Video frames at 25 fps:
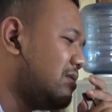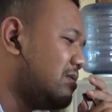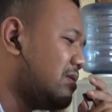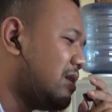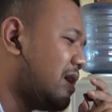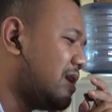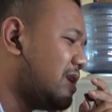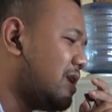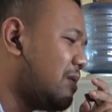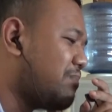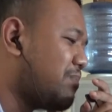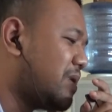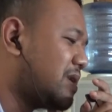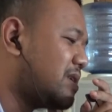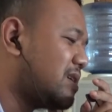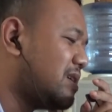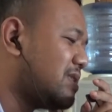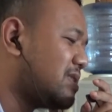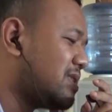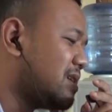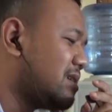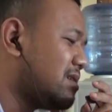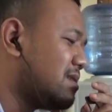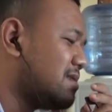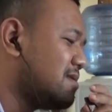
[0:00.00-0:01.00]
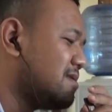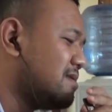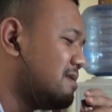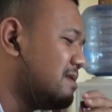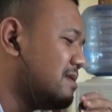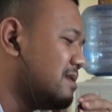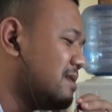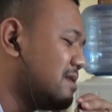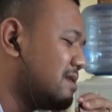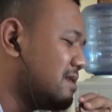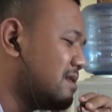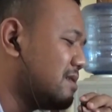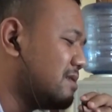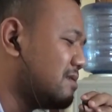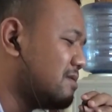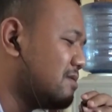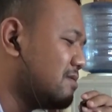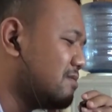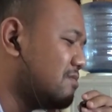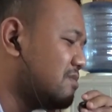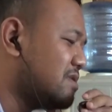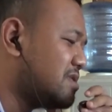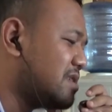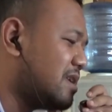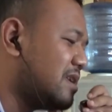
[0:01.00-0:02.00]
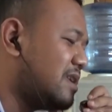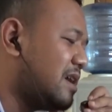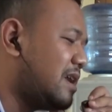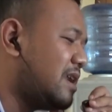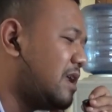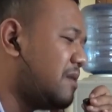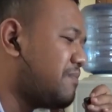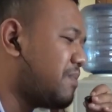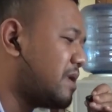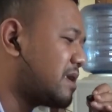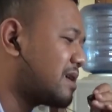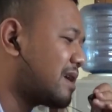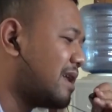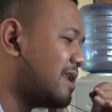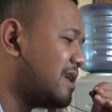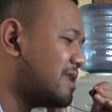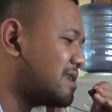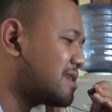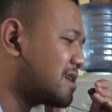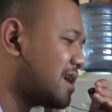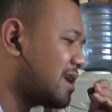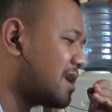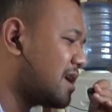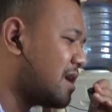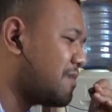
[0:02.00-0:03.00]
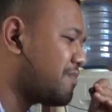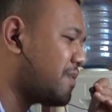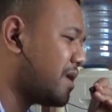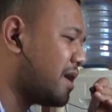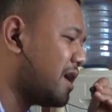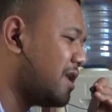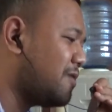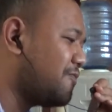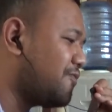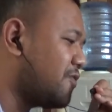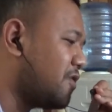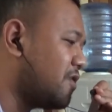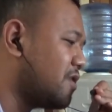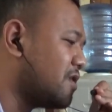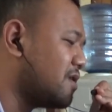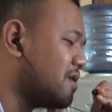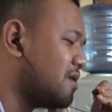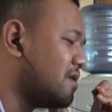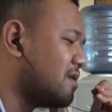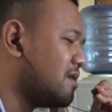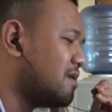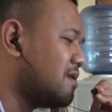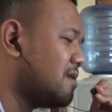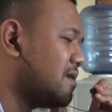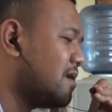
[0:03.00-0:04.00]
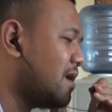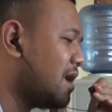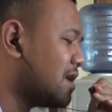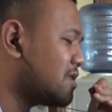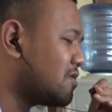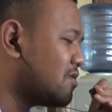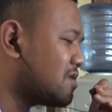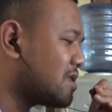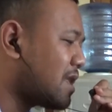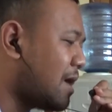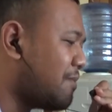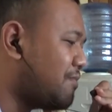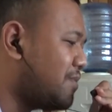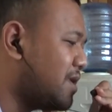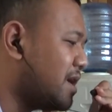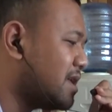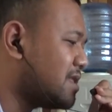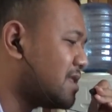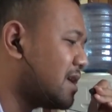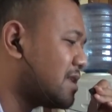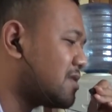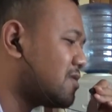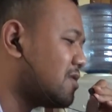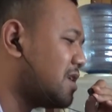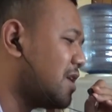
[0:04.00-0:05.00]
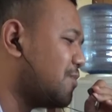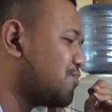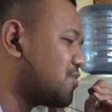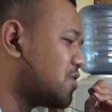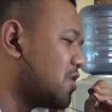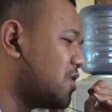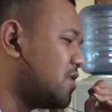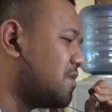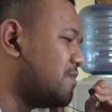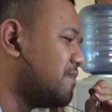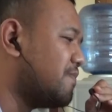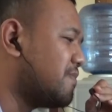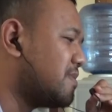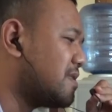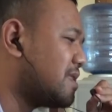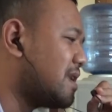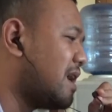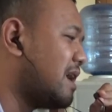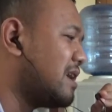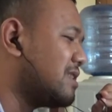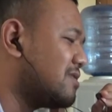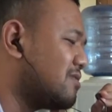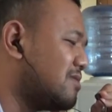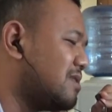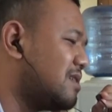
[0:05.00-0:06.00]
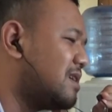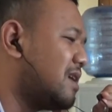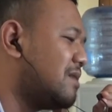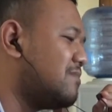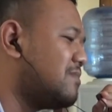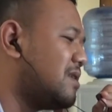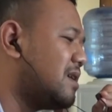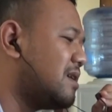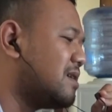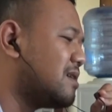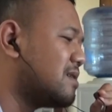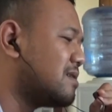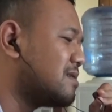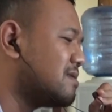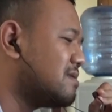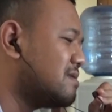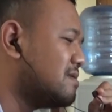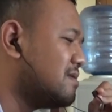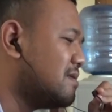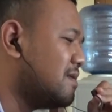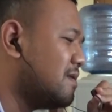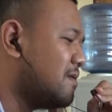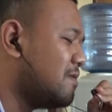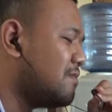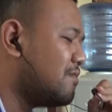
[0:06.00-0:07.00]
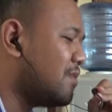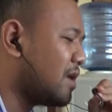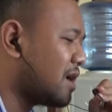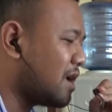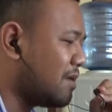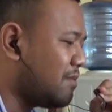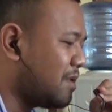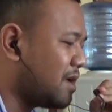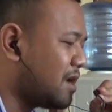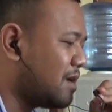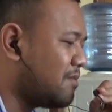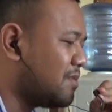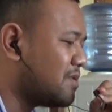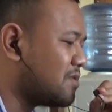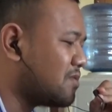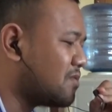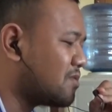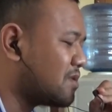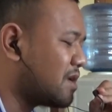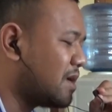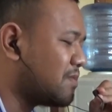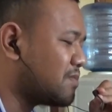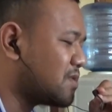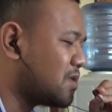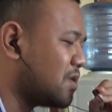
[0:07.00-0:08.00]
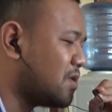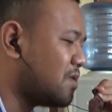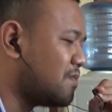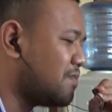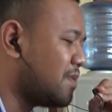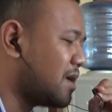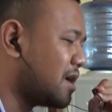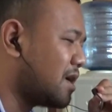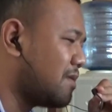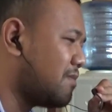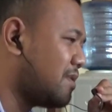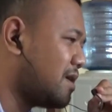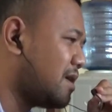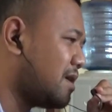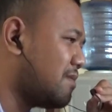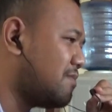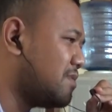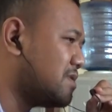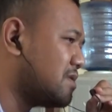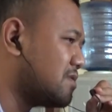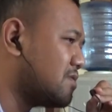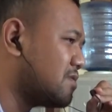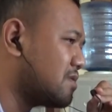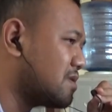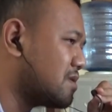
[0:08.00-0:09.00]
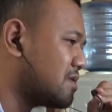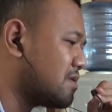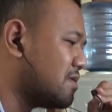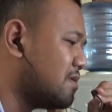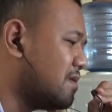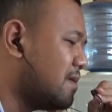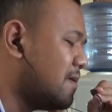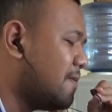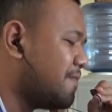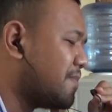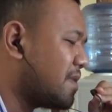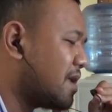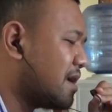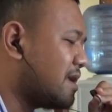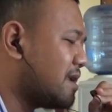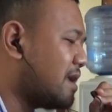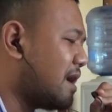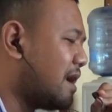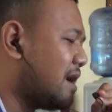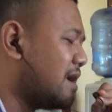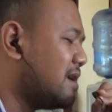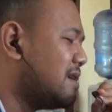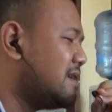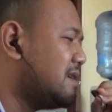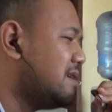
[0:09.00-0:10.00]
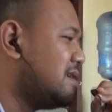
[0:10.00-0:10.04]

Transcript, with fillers: hadapan kita nah, gitu misalnya di hadapan kalian sekarang apa handphone atau tablet atau laptop nah itu digambar Bagaimana bentuk laptop? Bagaimana bentuk? Nah,